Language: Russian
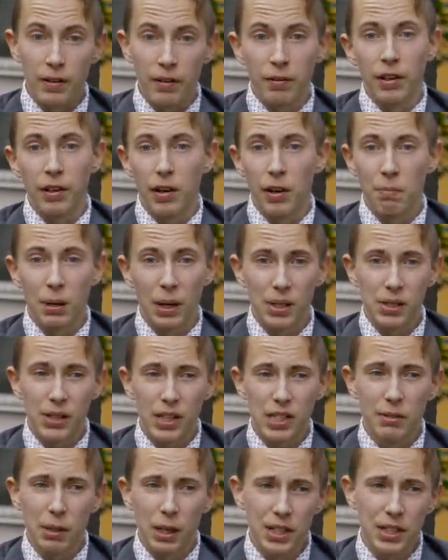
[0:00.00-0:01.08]
Э, по
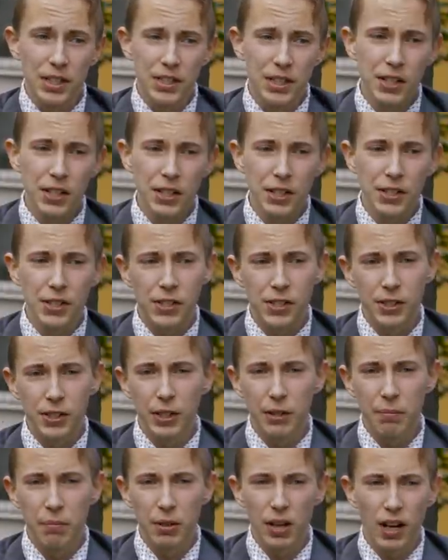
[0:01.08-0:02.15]
рассказам родителей и
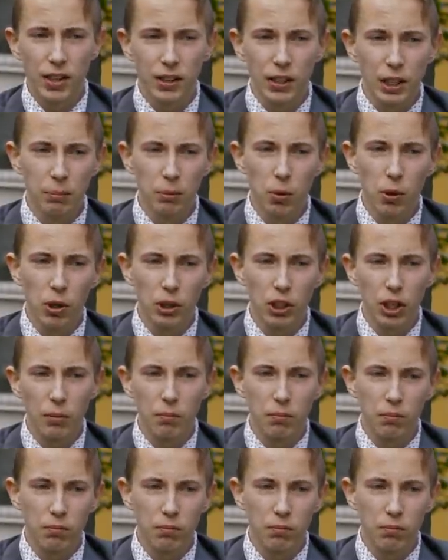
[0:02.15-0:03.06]
сестры мы как-то неплохо там